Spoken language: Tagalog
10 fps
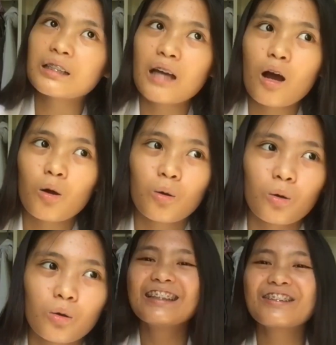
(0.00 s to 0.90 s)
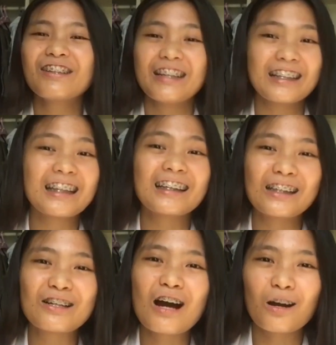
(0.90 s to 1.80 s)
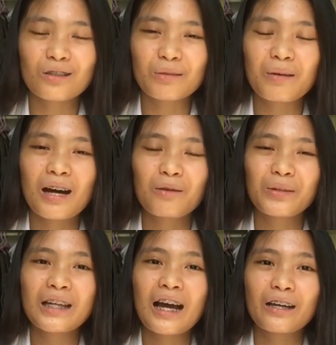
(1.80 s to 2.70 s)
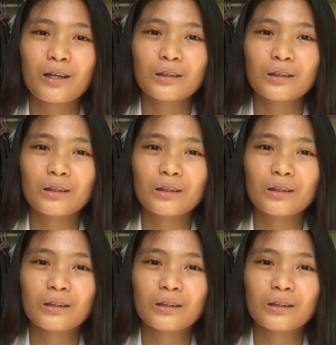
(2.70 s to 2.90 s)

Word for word: Kasi ako, usually nagtatanong ako sa mga with high